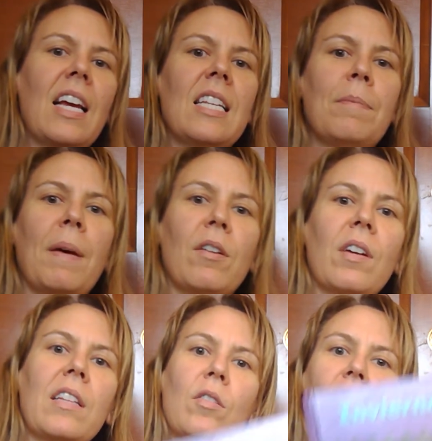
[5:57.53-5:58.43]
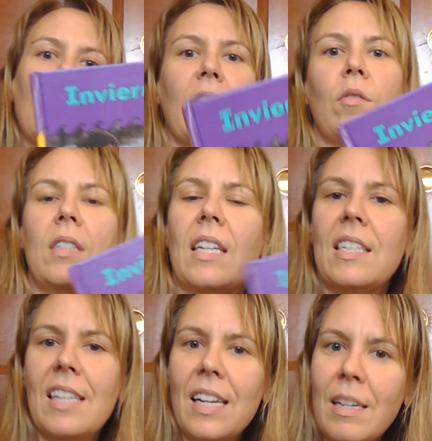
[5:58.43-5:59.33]
Espero que todo te guste
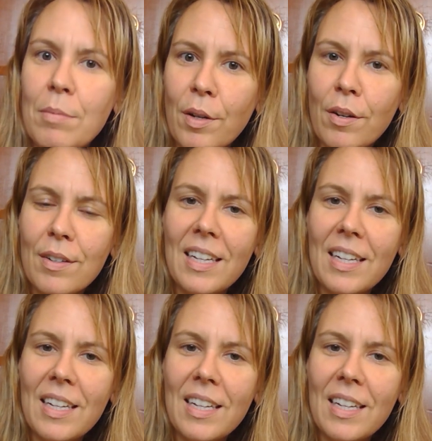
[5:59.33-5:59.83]
este libro